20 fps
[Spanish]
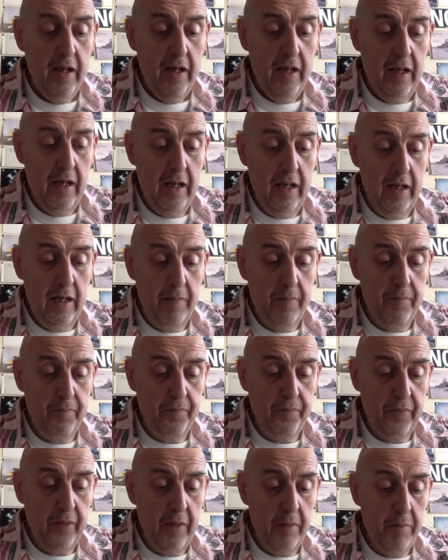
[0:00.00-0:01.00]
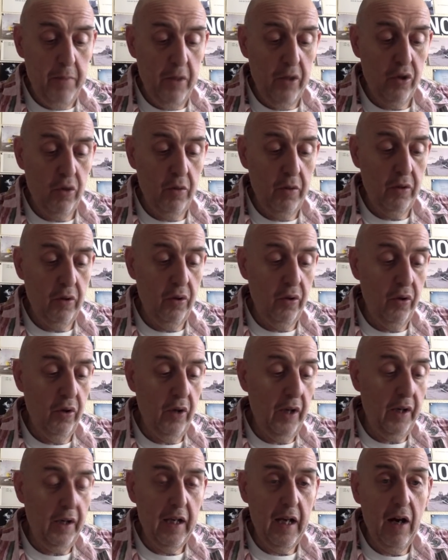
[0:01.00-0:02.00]
Em, pero sobre todo
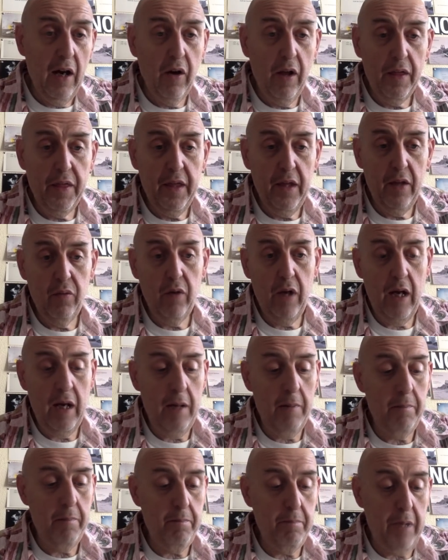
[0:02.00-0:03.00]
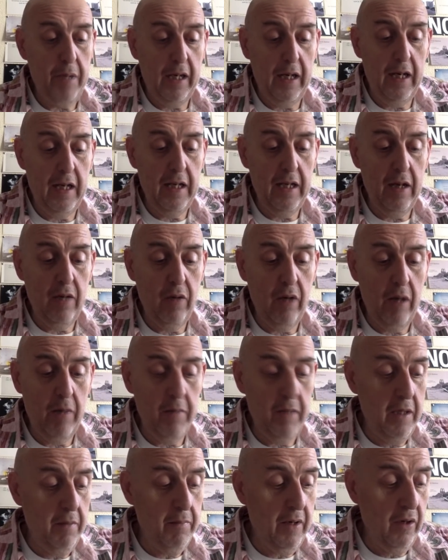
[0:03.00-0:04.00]
querría ahora hacer una pequeña, una
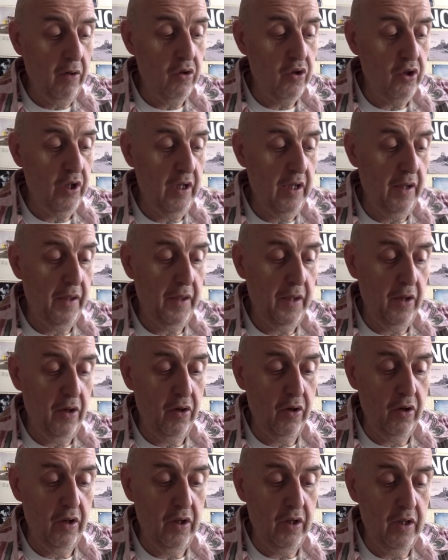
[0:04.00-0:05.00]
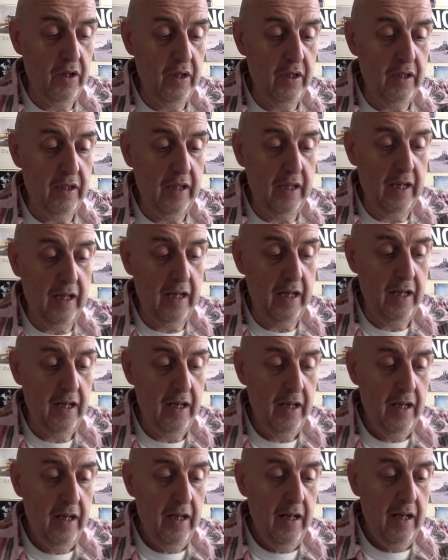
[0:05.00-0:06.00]
mínima consideración de
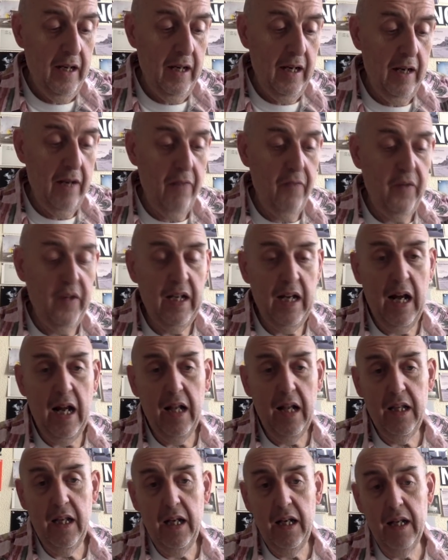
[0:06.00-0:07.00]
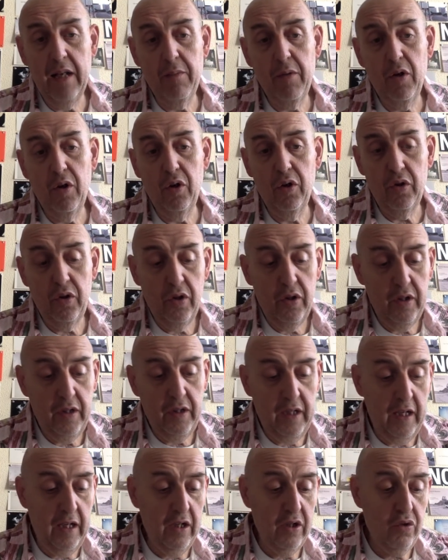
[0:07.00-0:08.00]
el final del libro,
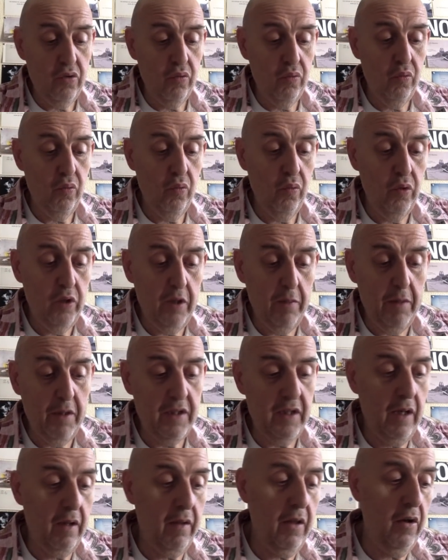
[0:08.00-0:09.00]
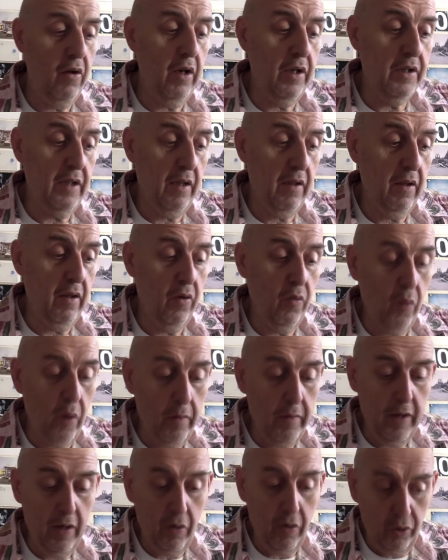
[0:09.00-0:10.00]
de su última sección, la sección
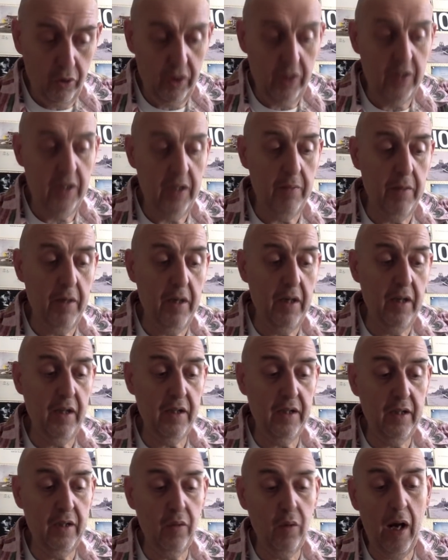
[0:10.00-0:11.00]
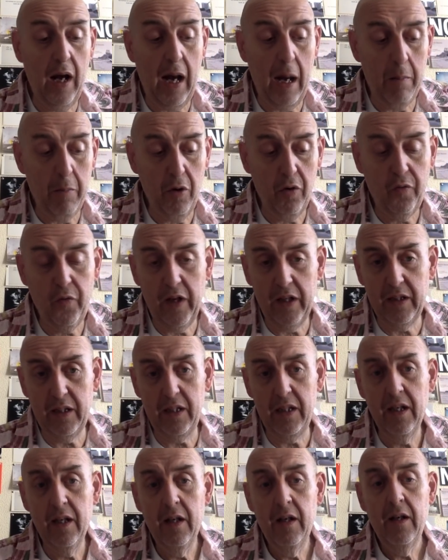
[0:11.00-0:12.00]
9, cortísima, que se titula Amor
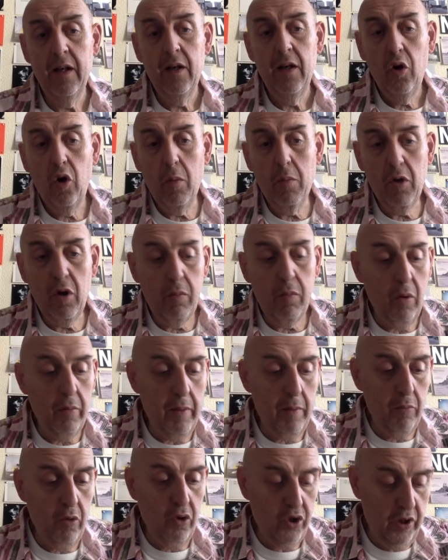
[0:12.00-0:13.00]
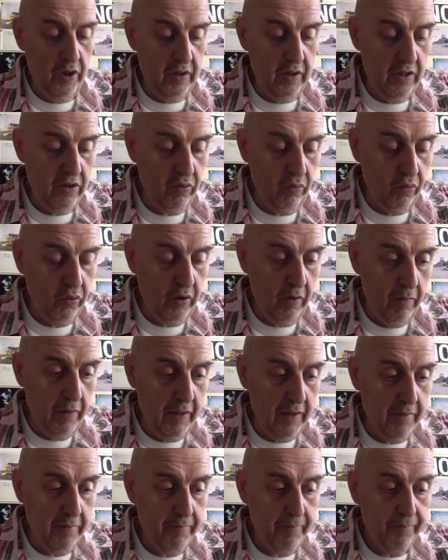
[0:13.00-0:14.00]
Fati, cómo nos volvemos
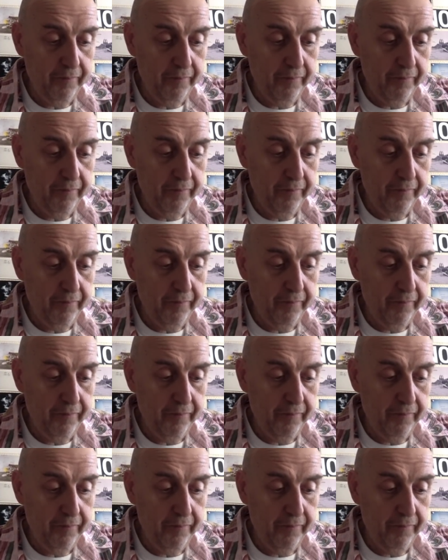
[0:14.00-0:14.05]
indestructibles.